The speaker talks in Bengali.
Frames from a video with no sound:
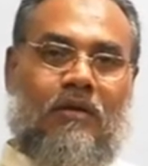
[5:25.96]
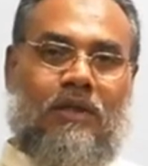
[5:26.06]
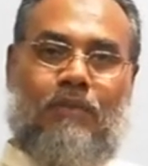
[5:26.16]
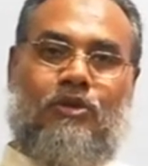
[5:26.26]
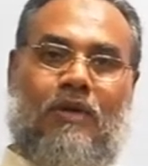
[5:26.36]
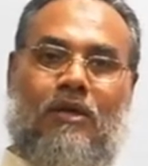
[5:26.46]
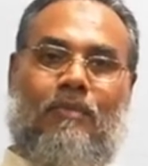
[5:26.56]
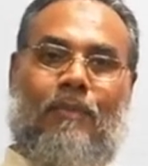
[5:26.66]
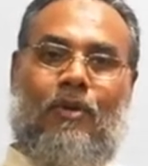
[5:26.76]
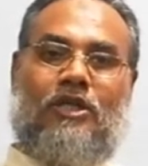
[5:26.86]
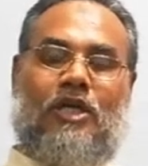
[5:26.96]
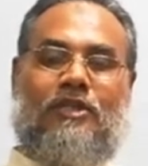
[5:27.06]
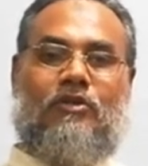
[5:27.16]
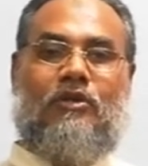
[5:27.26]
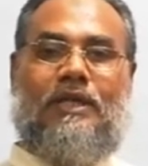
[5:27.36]
তার বুঝতে পারলাম আমরা পল্লী
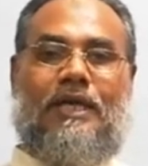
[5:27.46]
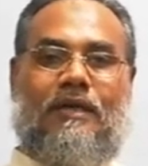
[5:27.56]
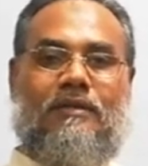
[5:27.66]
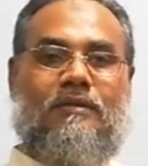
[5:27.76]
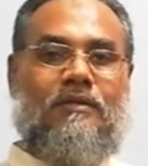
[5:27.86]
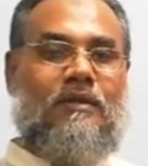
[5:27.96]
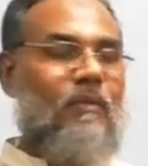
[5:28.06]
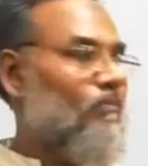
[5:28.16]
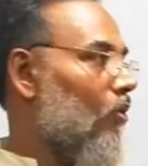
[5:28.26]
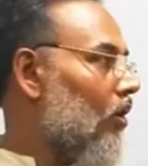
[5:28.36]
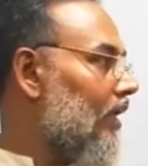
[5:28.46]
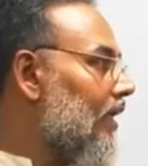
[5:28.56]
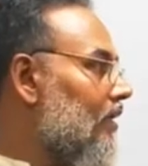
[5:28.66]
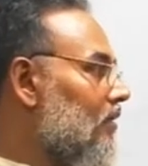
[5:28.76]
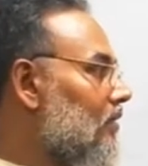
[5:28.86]
সাহিত্য কি
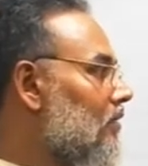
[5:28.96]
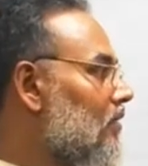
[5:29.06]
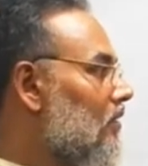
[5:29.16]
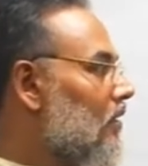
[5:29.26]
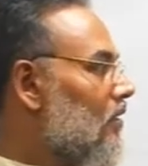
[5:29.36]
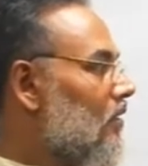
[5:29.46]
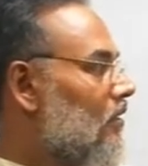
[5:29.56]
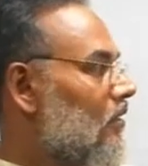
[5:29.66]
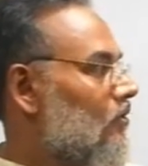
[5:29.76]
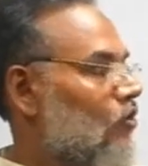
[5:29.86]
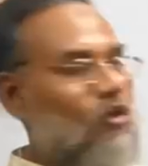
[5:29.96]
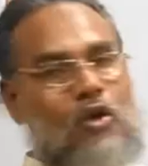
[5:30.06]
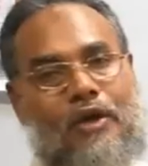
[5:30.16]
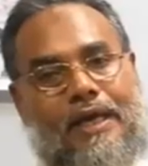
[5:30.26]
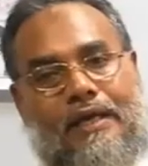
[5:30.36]
পল্লীর
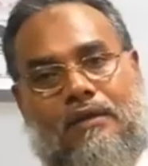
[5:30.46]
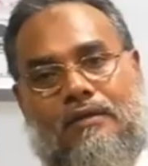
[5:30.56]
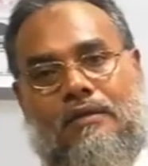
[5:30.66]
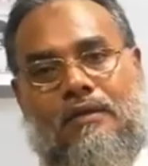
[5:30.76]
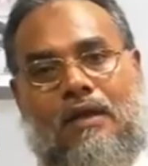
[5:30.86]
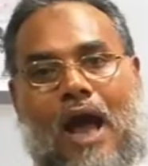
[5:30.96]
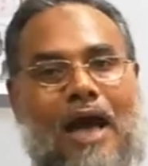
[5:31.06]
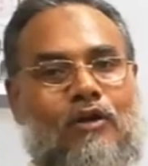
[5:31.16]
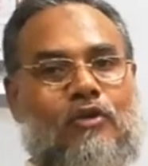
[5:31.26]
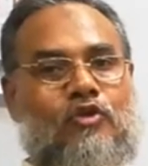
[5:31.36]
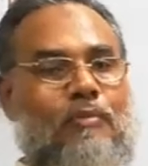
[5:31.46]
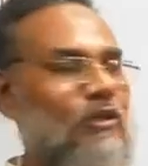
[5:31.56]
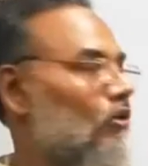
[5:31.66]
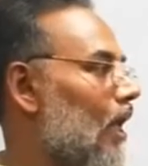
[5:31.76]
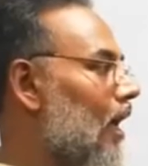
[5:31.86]
জনগণের আনন্দ
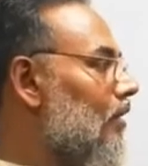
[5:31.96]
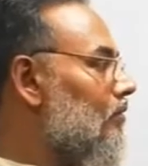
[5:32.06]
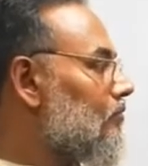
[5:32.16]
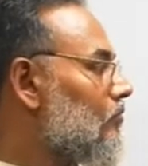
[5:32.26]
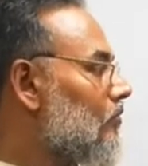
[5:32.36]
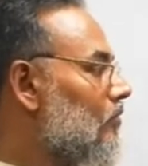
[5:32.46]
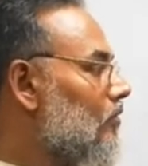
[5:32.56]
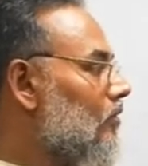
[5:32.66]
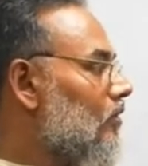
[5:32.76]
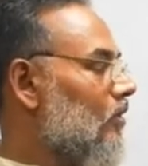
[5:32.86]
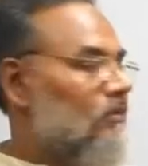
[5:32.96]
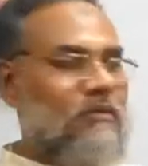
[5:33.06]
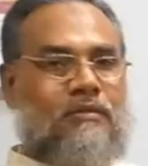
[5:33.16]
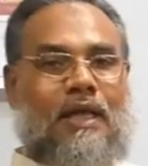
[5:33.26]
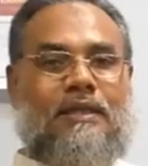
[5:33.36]
বেদনা
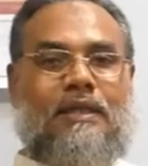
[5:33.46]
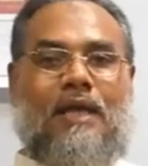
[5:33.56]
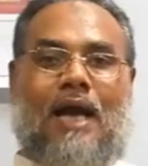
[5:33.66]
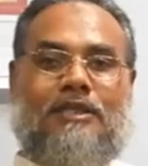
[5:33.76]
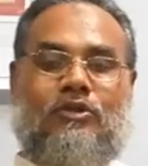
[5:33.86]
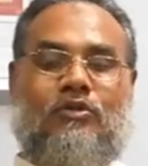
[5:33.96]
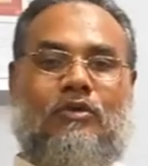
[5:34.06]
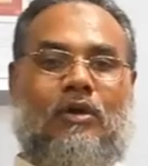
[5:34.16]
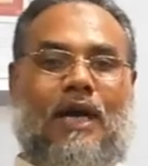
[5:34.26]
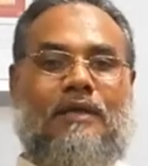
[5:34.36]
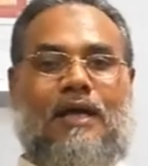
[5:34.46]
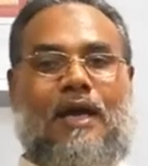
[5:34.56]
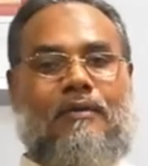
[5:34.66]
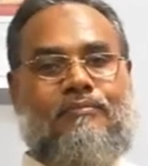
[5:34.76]
তাদের হাসি দুঃখ কান্না